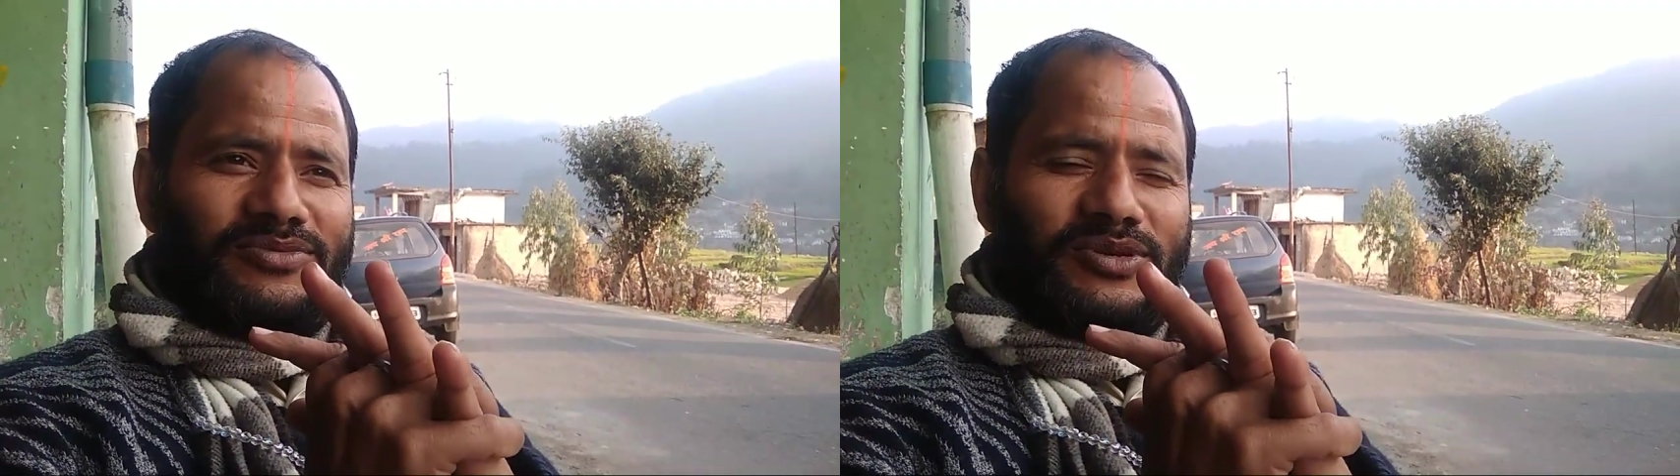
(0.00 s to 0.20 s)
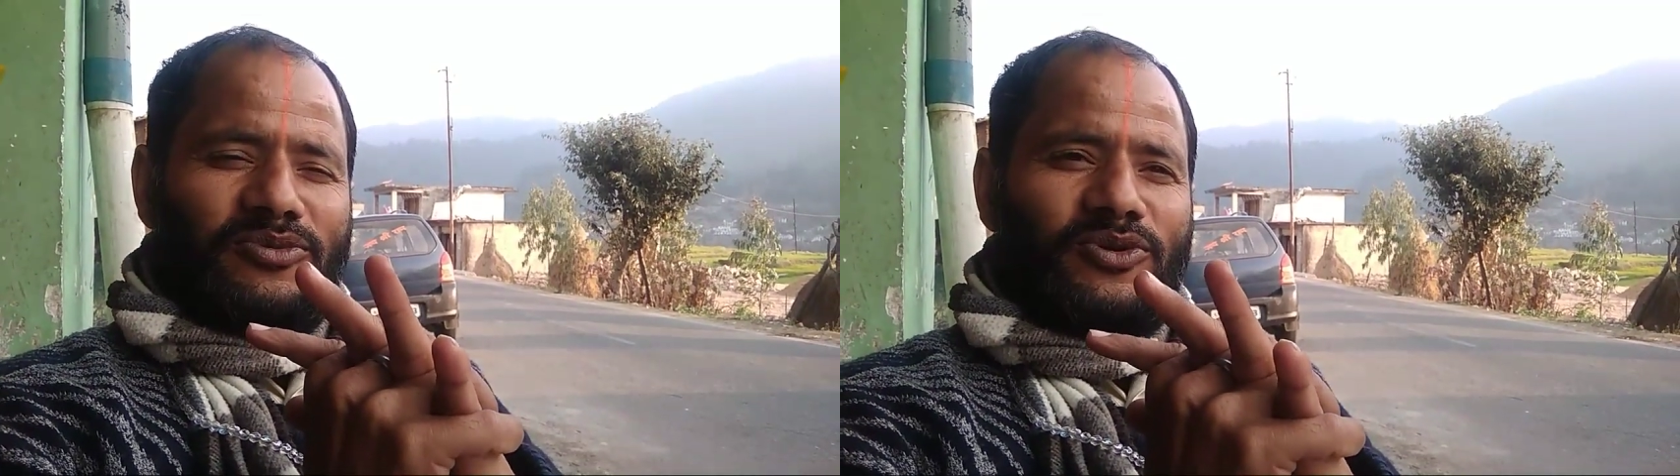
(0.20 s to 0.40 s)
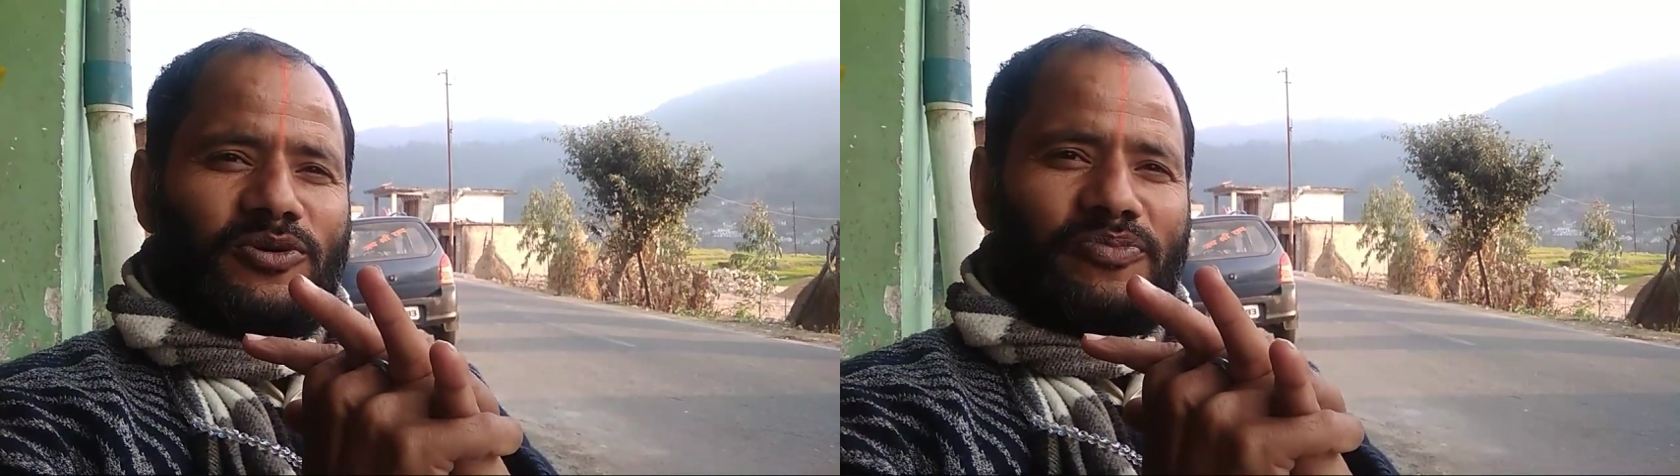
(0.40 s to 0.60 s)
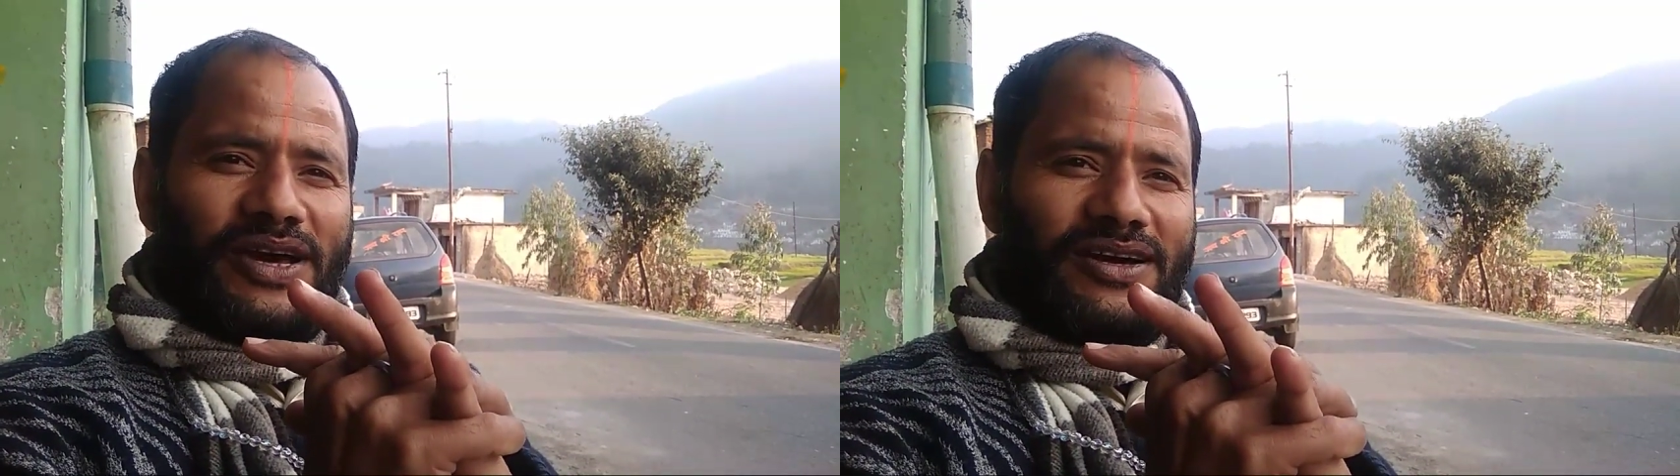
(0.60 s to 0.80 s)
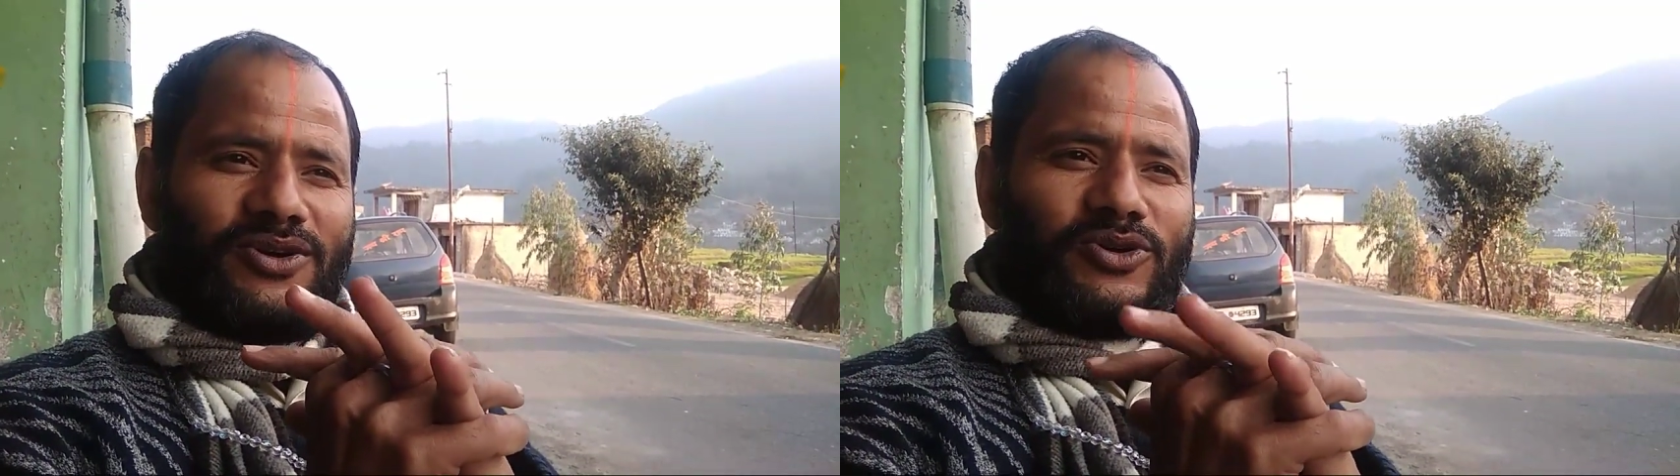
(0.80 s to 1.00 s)
आप सब लोग
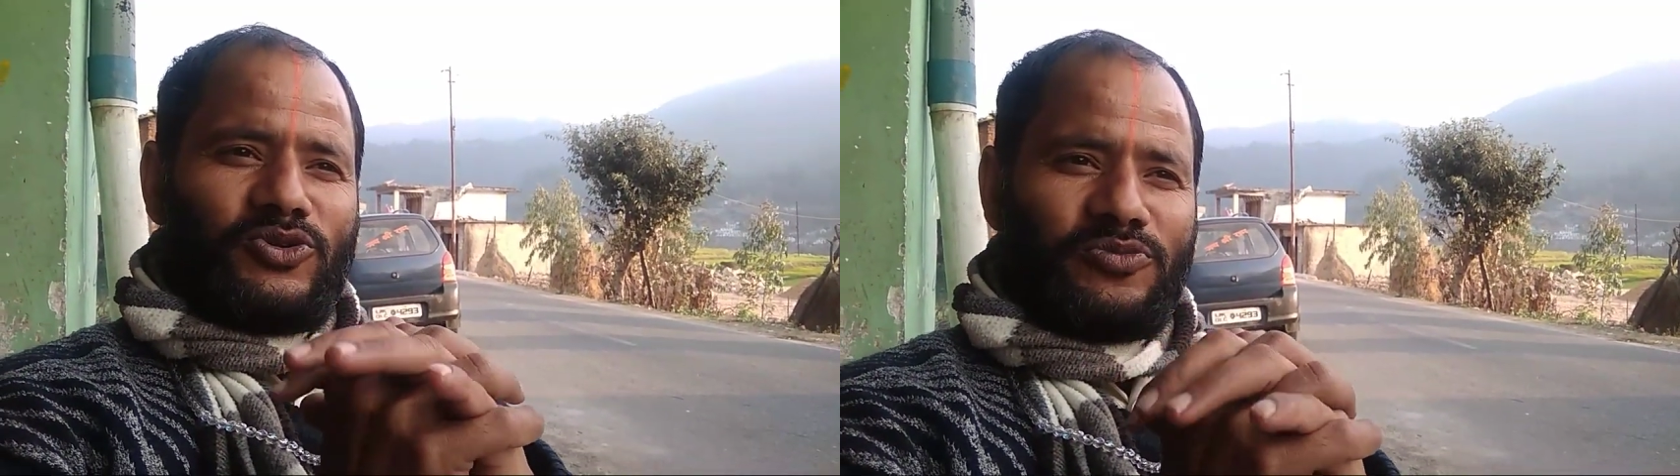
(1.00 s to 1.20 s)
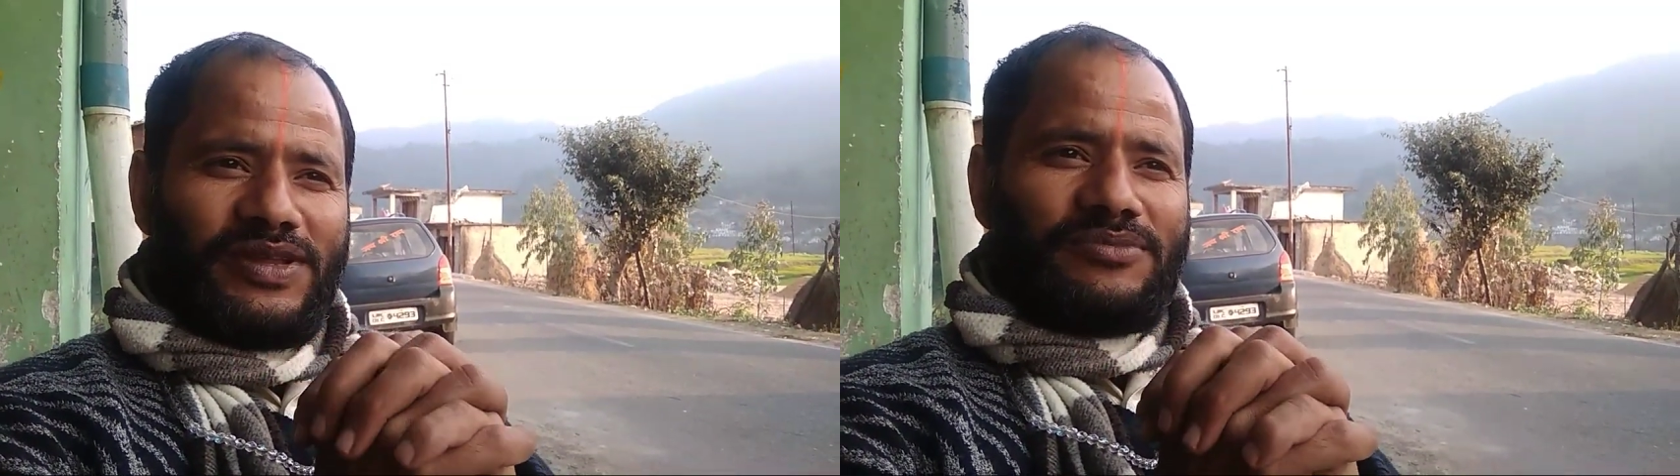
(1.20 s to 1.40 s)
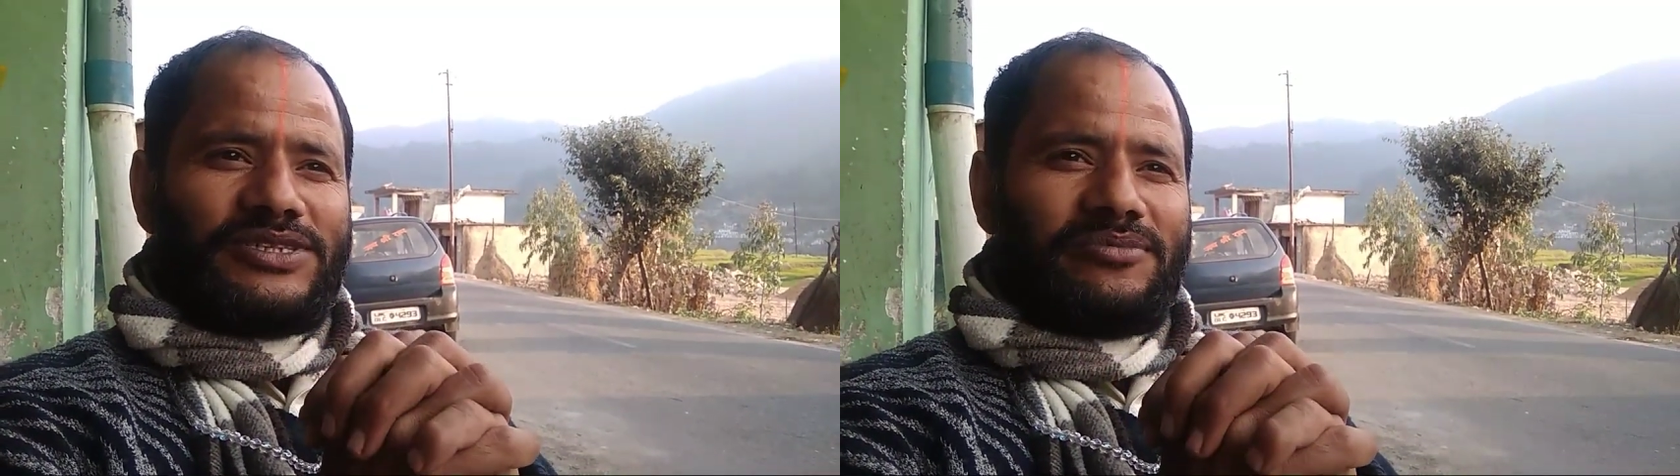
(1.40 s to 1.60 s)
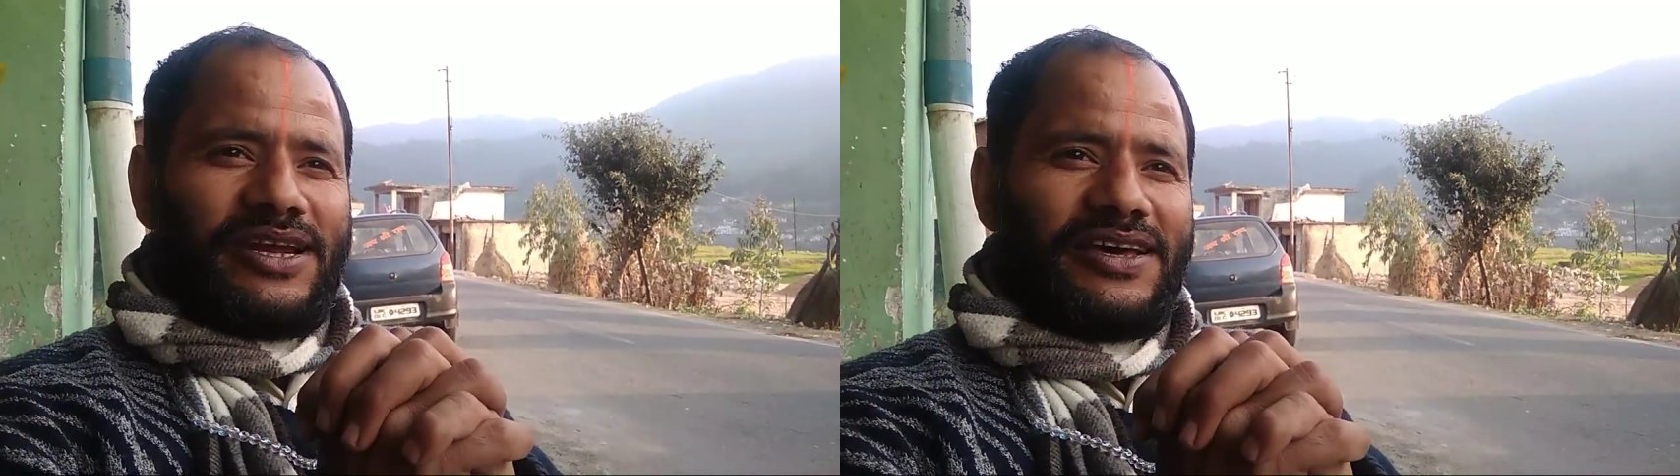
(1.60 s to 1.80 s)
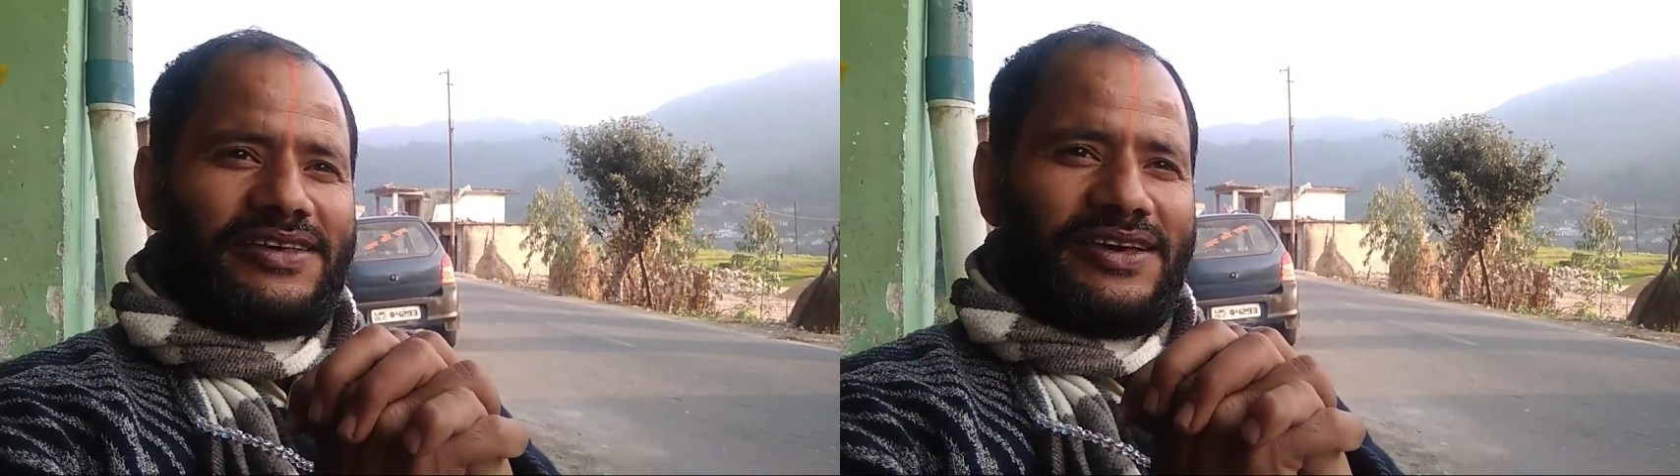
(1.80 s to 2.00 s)
प्यार और धूमधाम से
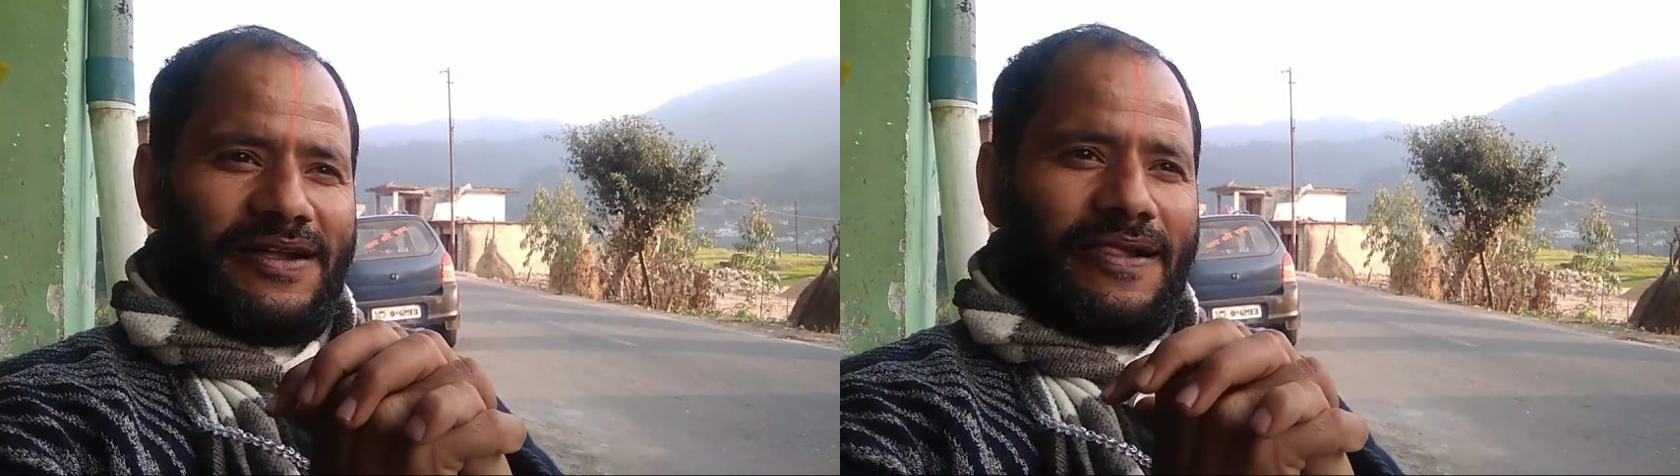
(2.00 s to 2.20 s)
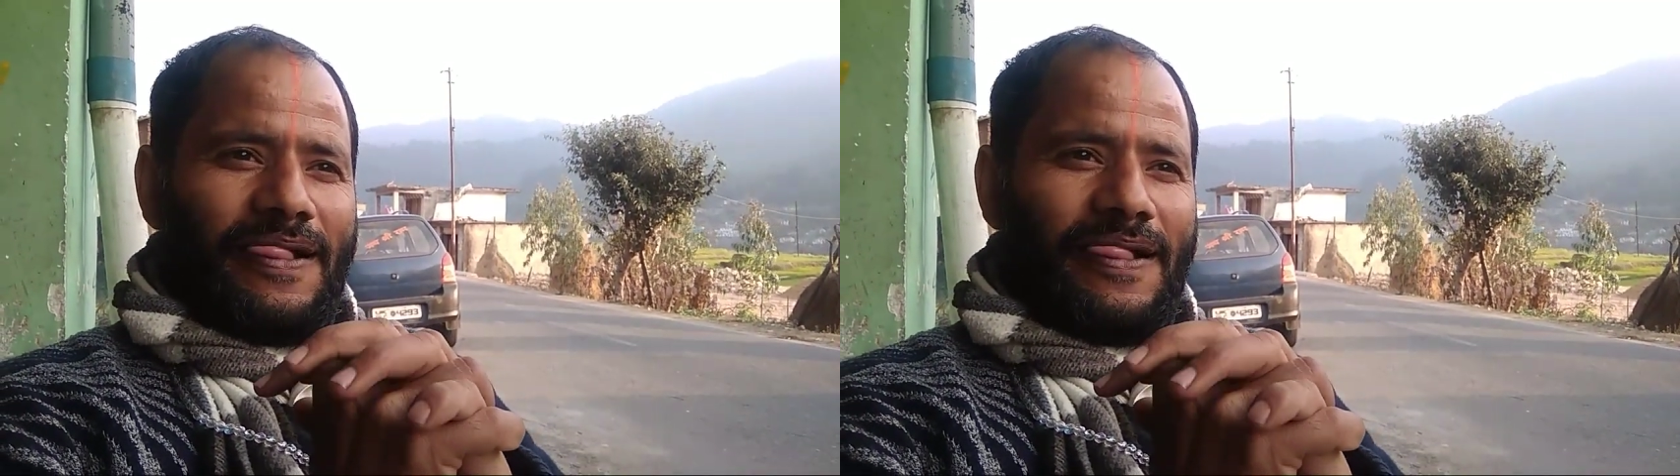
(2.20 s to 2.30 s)
मनाइए